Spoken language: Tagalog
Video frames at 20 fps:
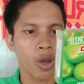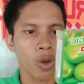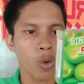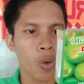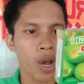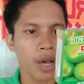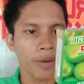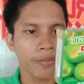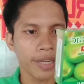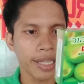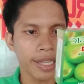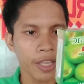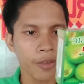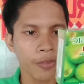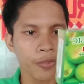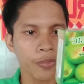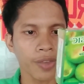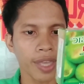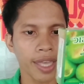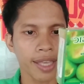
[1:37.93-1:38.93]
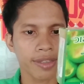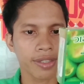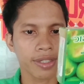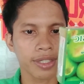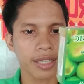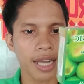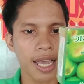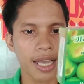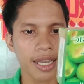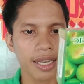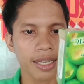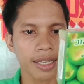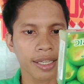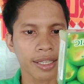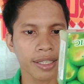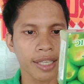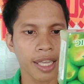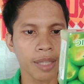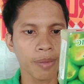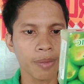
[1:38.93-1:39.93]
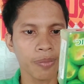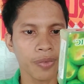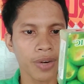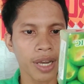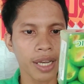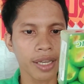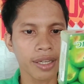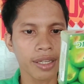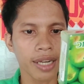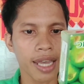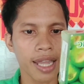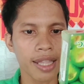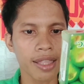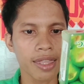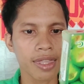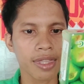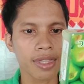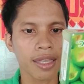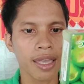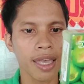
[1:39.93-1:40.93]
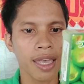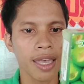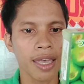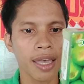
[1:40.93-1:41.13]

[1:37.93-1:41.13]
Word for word: guava leaf extract, yan, fragrance.